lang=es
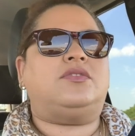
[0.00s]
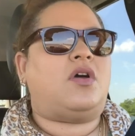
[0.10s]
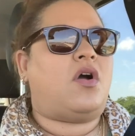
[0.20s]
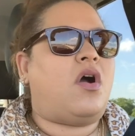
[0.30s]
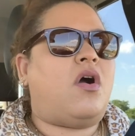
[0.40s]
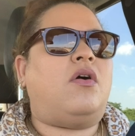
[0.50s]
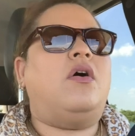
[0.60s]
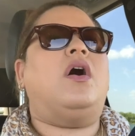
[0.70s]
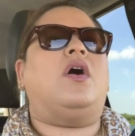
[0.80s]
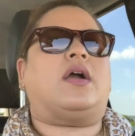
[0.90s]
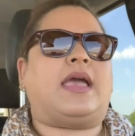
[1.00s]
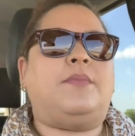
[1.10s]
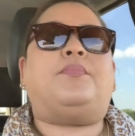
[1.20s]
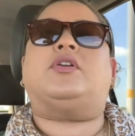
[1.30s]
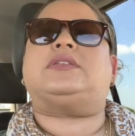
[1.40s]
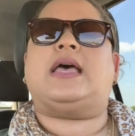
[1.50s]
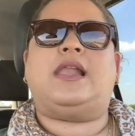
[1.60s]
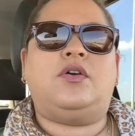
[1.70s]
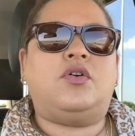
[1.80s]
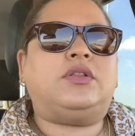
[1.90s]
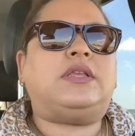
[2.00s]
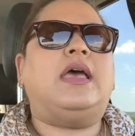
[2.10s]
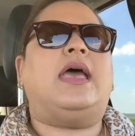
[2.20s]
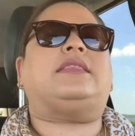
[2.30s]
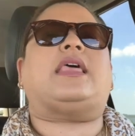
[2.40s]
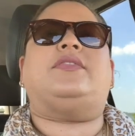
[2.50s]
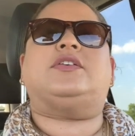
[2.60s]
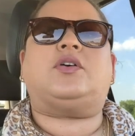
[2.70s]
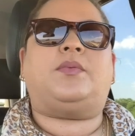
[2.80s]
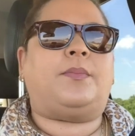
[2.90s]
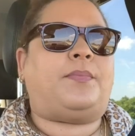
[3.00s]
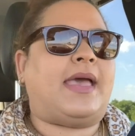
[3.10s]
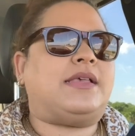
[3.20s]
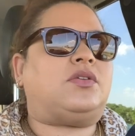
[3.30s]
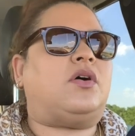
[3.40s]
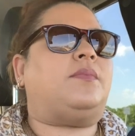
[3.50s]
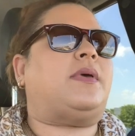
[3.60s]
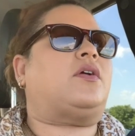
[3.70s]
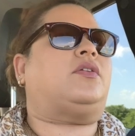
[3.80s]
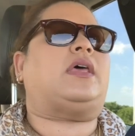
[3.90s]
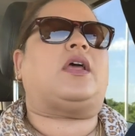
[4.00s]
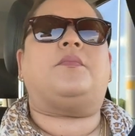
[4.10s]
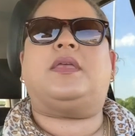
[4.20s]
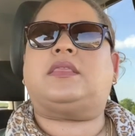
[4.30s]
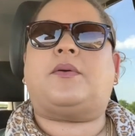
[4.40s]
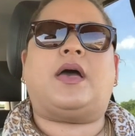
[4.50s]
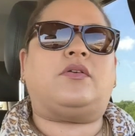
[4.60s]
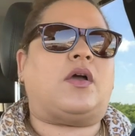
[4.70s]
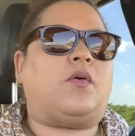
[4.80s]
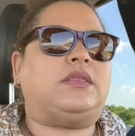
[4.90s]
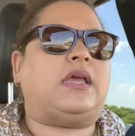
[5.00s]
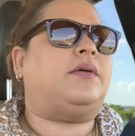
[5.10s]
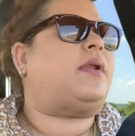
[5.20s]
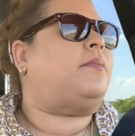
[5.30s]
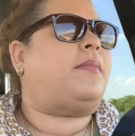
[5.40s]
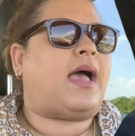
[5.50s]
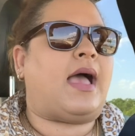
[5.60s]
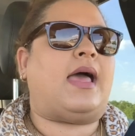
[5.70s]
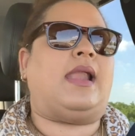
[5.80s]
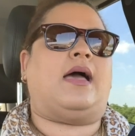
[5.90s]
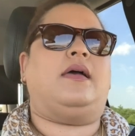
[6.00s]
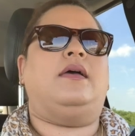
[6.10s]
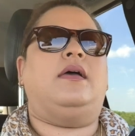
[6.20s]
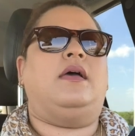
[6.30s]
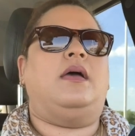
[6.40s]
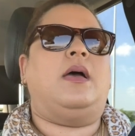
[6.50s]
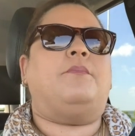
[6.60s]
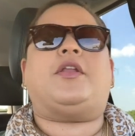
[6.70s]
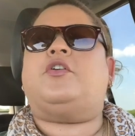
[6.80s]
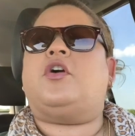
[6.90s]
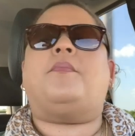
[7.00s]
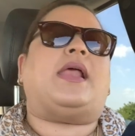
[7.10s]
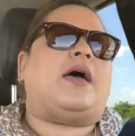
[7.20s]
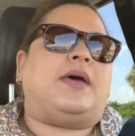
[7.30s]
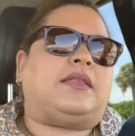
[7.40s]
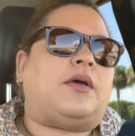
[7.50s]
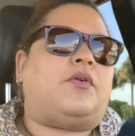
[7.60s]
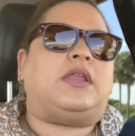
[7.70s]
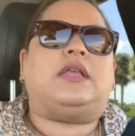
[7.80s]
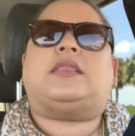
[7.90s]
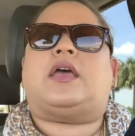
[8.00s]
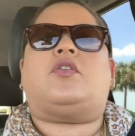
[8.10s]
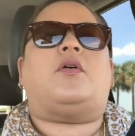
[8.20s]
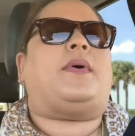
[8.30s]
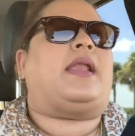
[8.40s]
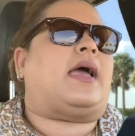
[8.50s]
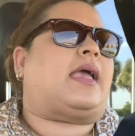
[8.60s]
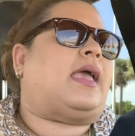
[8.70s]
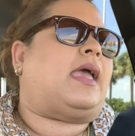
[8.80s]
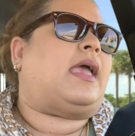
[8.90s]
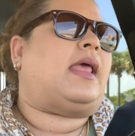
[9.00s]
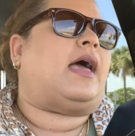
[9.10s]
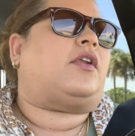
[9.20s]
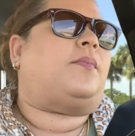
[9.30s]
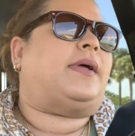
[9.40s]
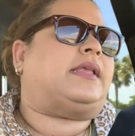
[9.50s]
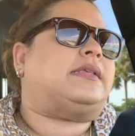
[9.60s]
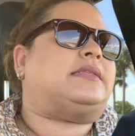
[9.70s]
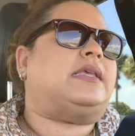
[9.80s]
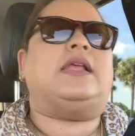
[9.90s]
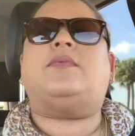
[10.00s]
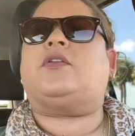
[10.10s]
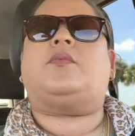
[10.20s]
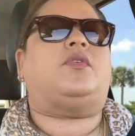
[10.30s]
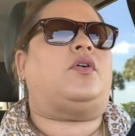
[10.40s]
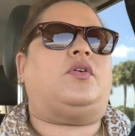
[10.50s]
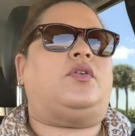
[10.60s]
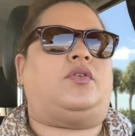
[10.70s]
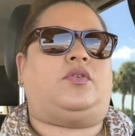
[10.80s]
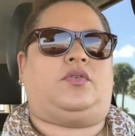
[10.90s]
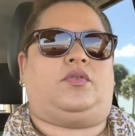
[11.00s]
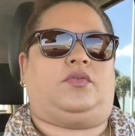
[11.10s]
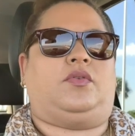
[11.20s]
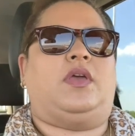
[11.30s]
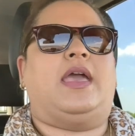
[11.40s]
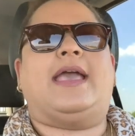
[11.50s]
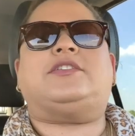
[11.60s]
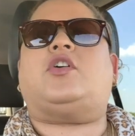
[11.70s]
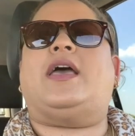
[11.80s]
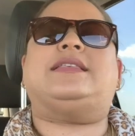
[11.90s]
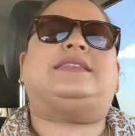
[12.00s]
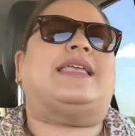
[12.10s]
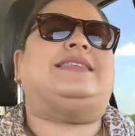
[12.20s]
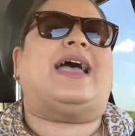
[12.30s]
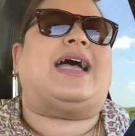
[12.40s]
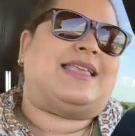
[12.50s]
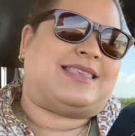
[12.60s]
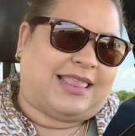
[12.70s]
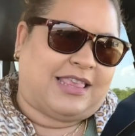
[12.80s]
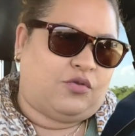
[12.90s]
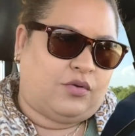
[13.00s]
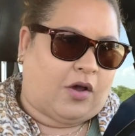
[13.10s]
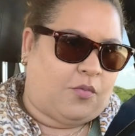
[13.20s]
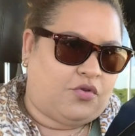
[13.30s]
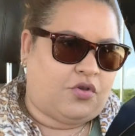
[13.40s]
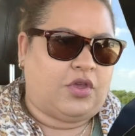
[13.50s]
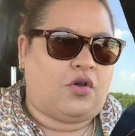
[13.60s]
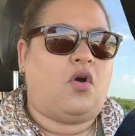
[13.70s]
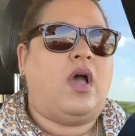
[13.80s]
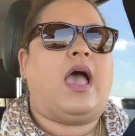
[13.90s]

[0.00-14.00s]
No, ok, por salud, estás de sobrepeso, el médico te recomienda bajar una cuanta libra, bájala. Pero no para verte bonita, no para que la ropa te sirva, no, no, no, no, no. no. Eso es ya añadidura, como yo digo.